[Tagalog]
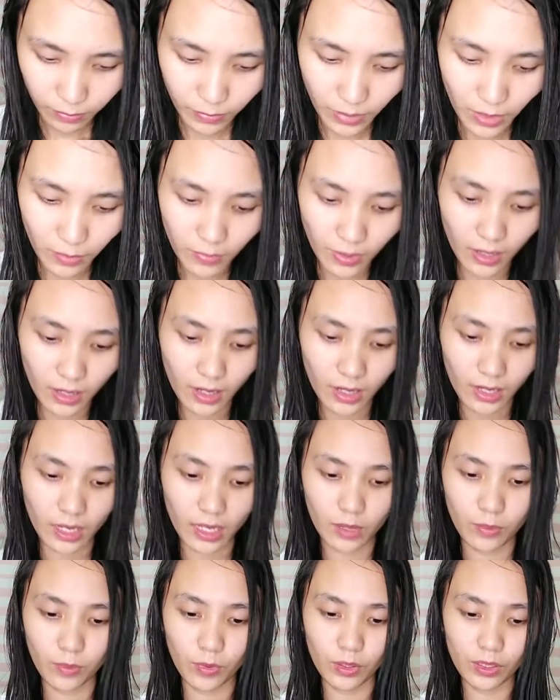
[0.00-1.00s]
may mga
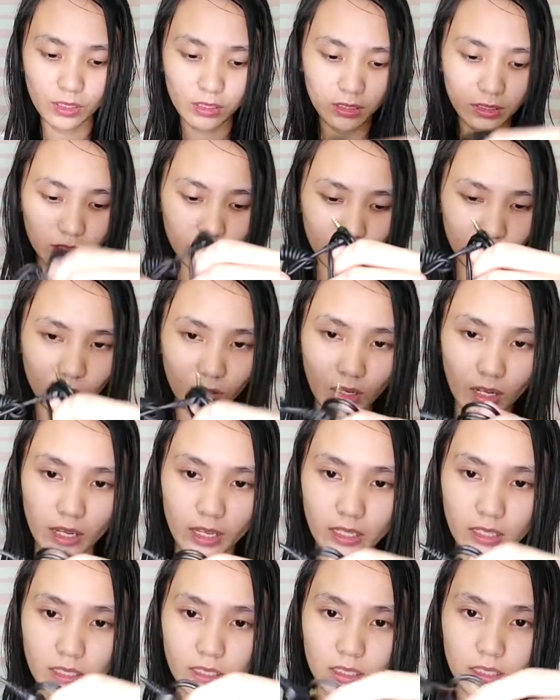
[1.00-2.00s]
cables nito
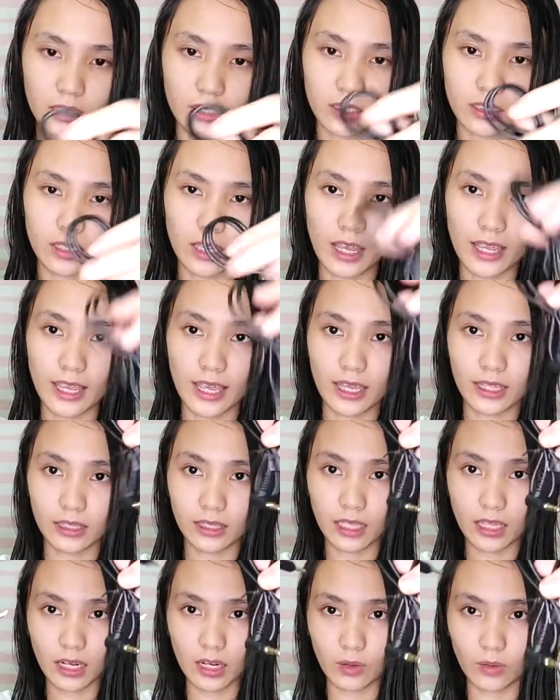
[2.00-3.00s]
guys. Ayan,
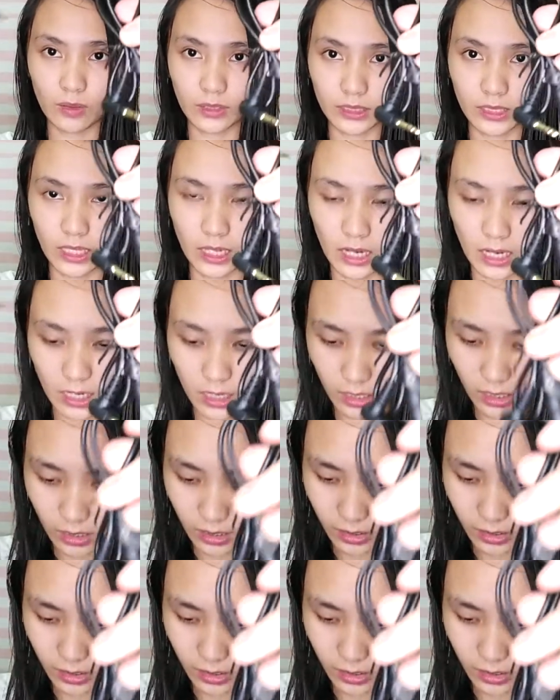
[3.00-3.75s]
dalawa sila.